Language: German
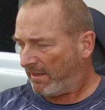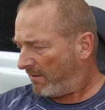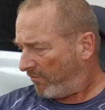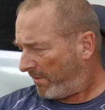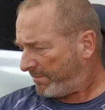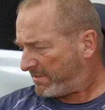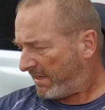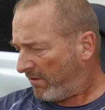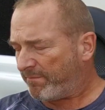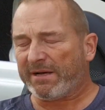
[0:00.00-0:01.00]
Wo man ein bisschen
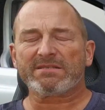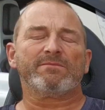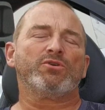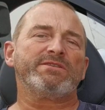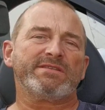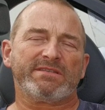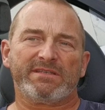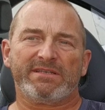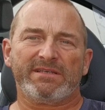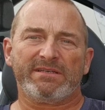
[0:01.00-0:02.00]
aufpassen muss,
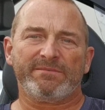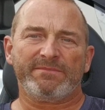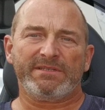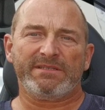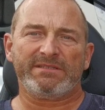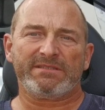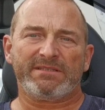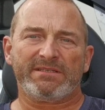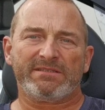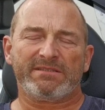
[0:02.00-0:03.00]
ähm, ist
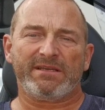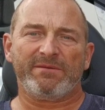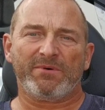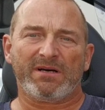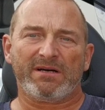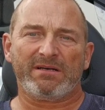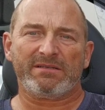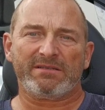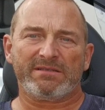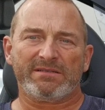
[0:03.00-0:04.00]
das Thema
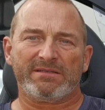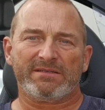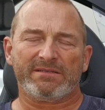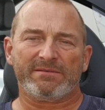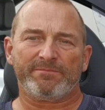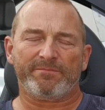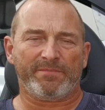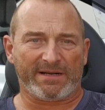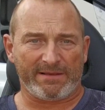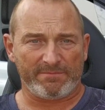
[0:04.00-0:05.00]
äh,
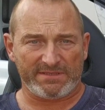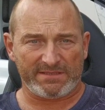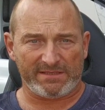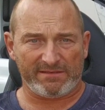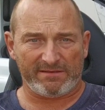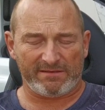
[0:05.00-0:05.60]
Bremsen.